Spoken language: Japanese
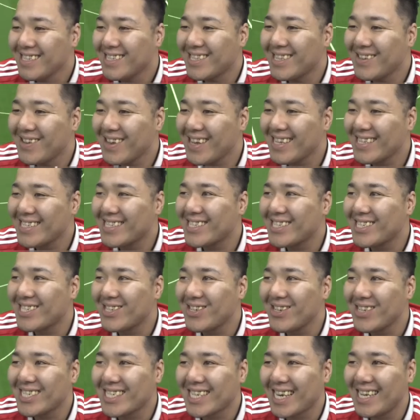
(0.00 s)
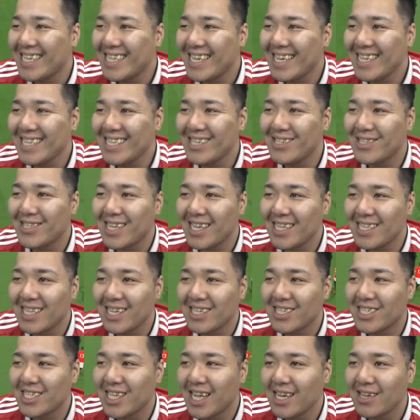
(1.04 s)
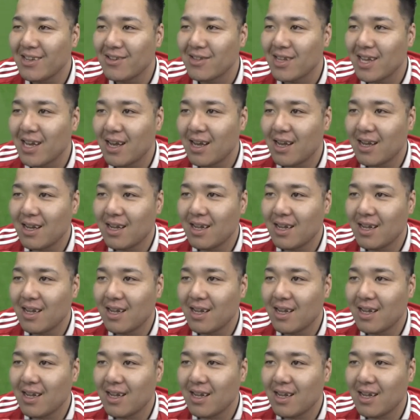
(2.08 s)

ディフェンス一人しかいないっていう選択肢ないよな。